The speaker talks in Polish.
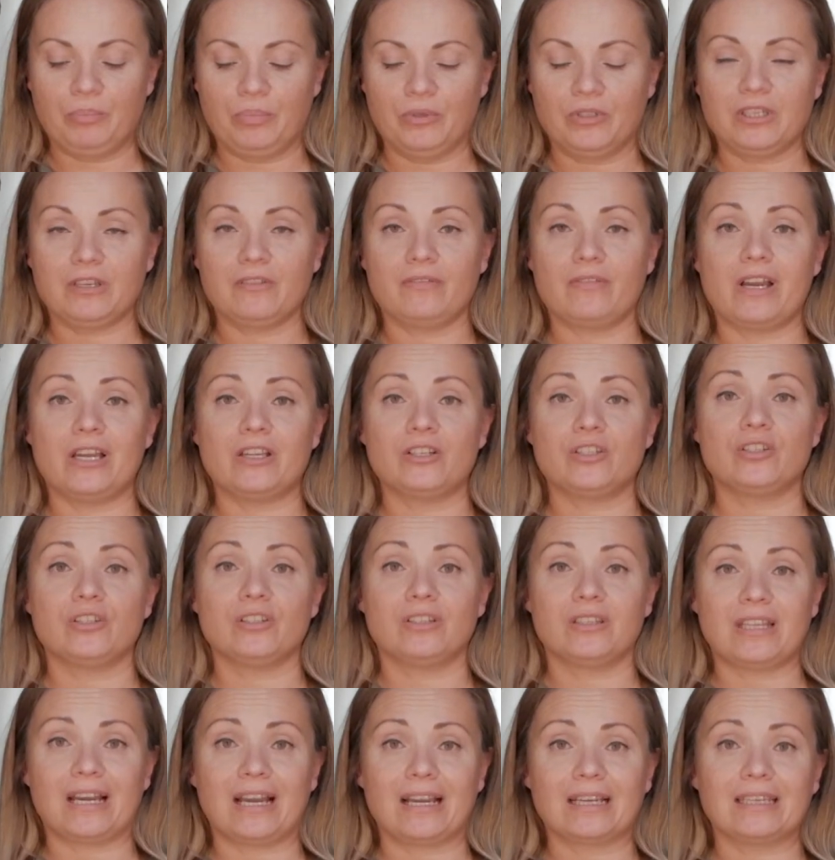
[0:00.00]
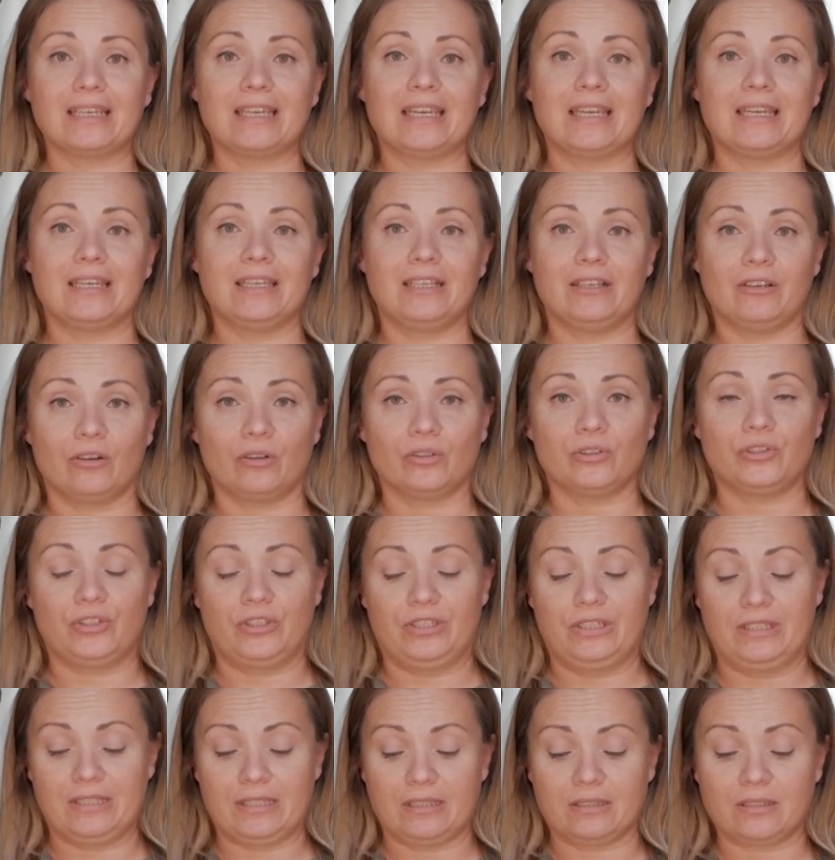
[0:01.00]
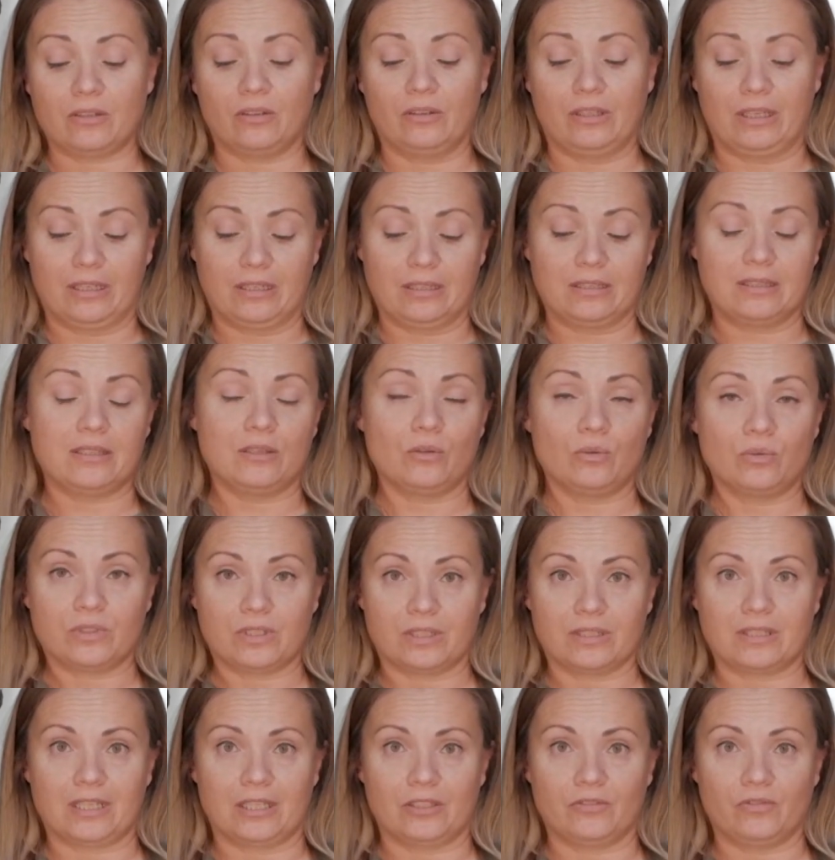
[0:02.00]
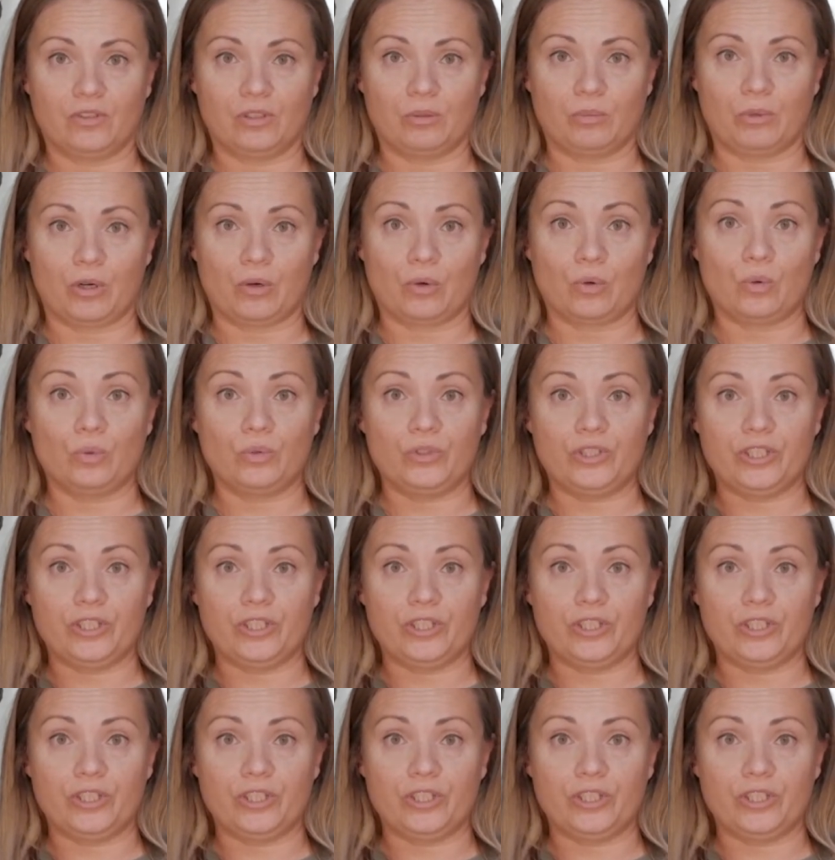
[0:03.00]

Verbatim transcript: ponieważ takie ilości sadzonek chcę uzyskać w tym roku.